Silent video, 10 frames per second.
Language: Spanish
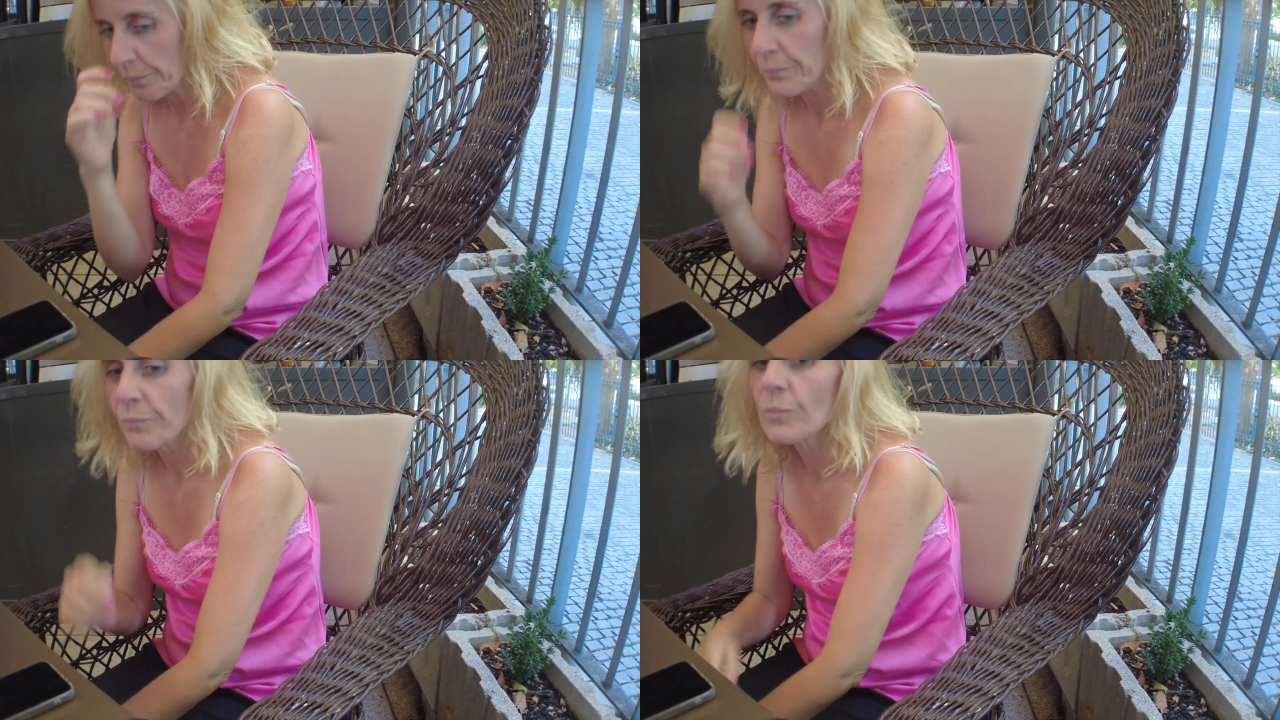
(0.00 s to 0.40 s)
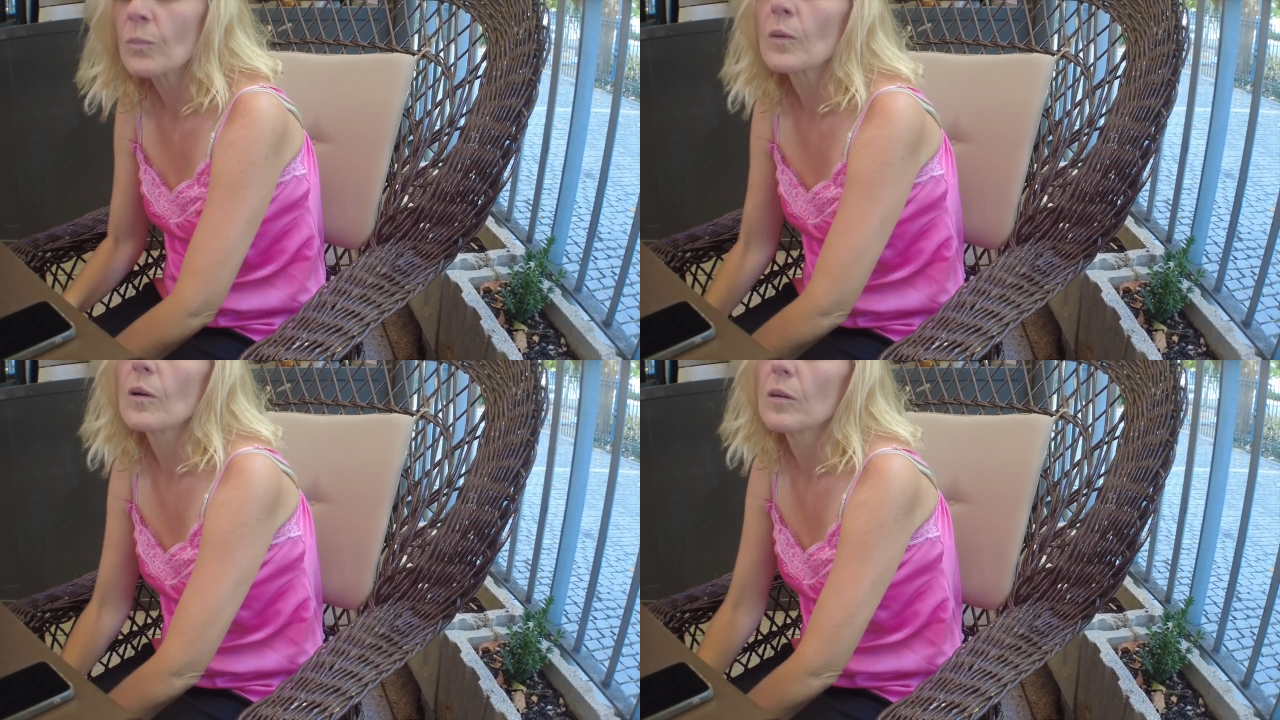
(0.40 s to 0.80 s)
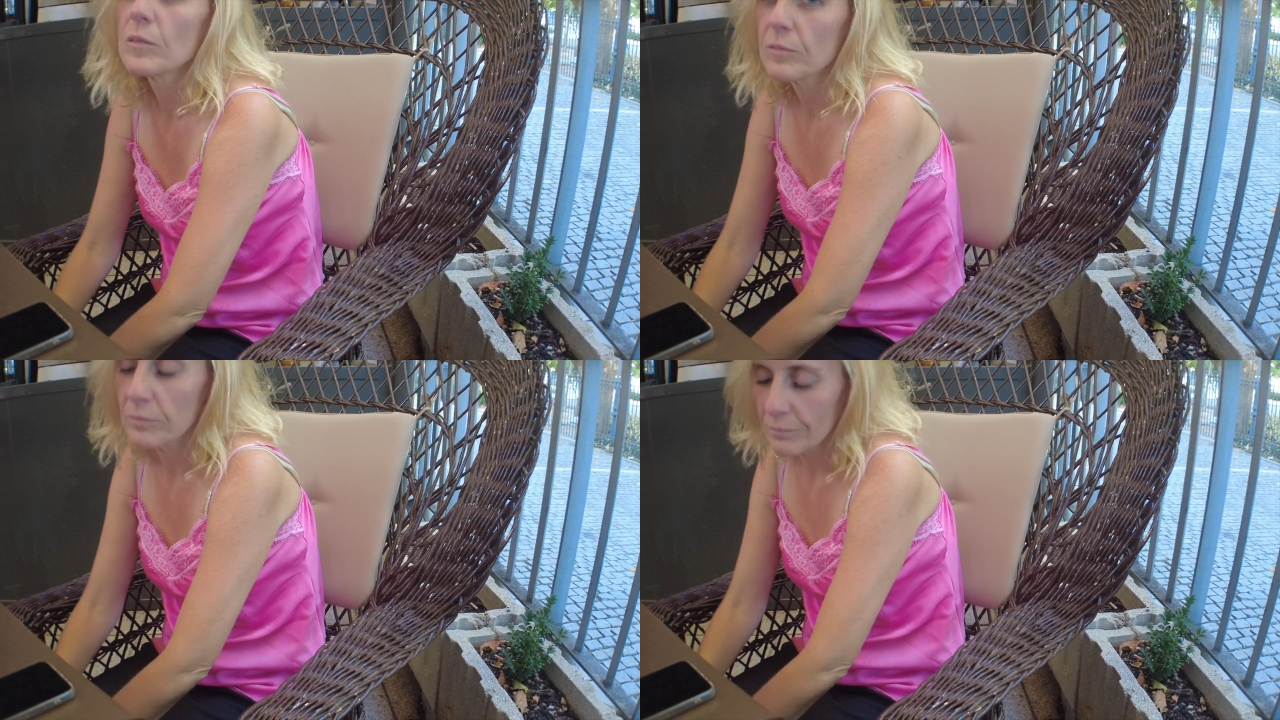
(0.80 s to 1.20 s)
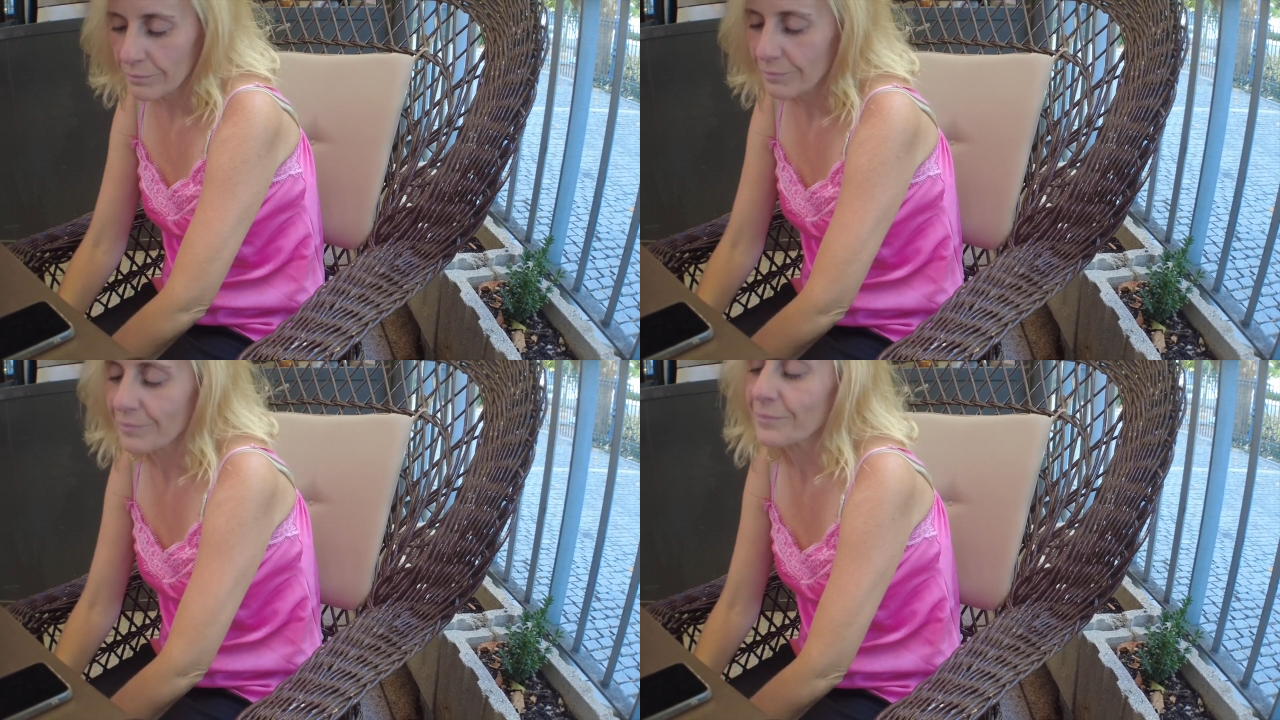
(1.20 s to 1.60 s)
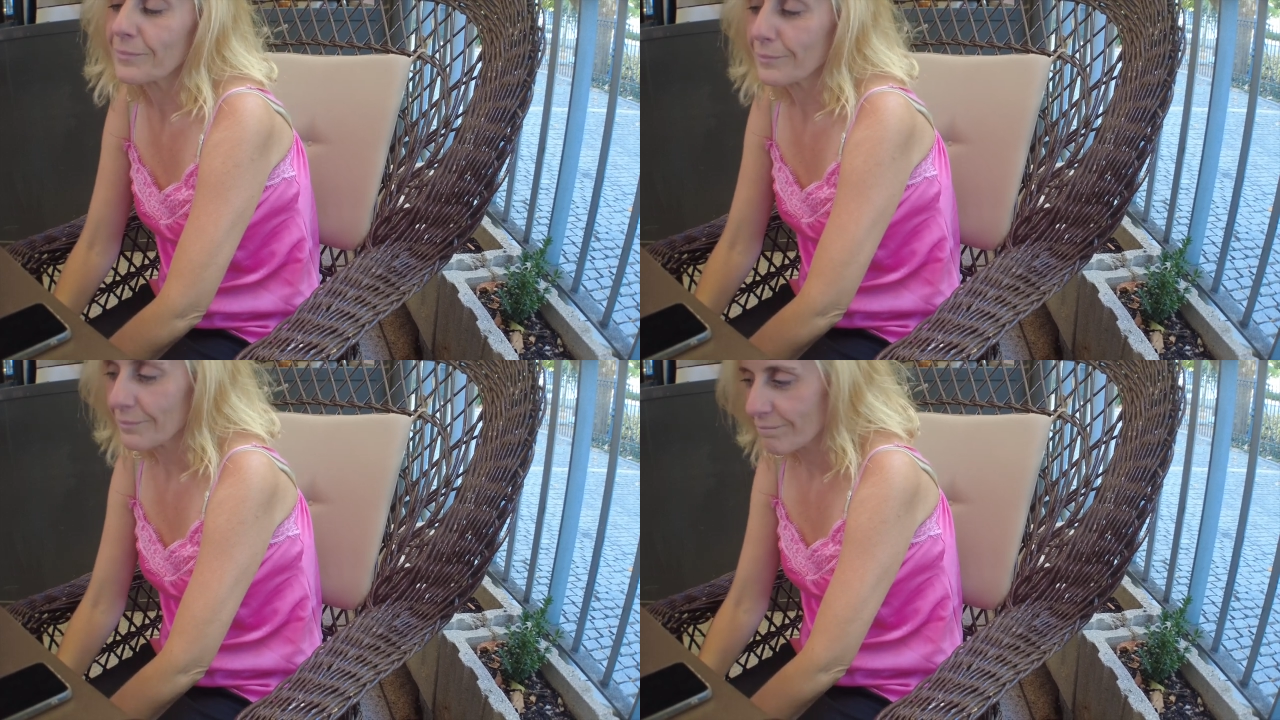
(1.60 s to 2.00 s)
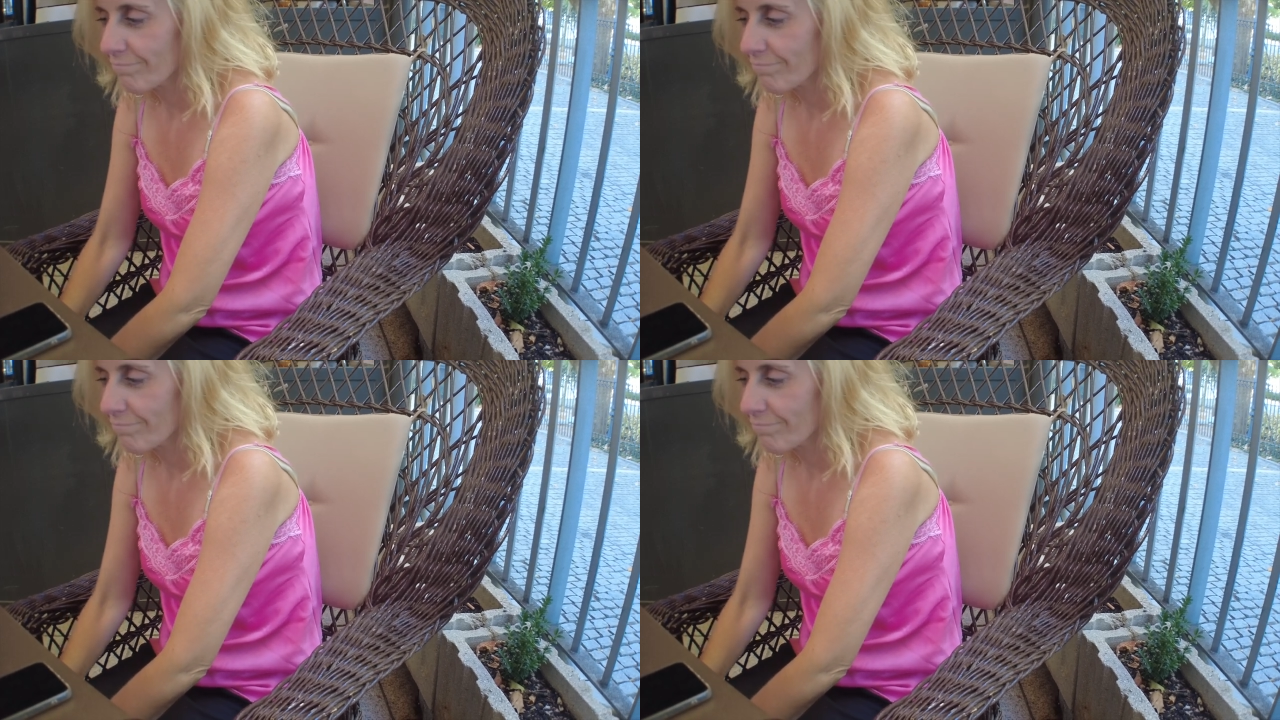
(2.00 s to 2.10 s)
el huesecillo. Que es que esta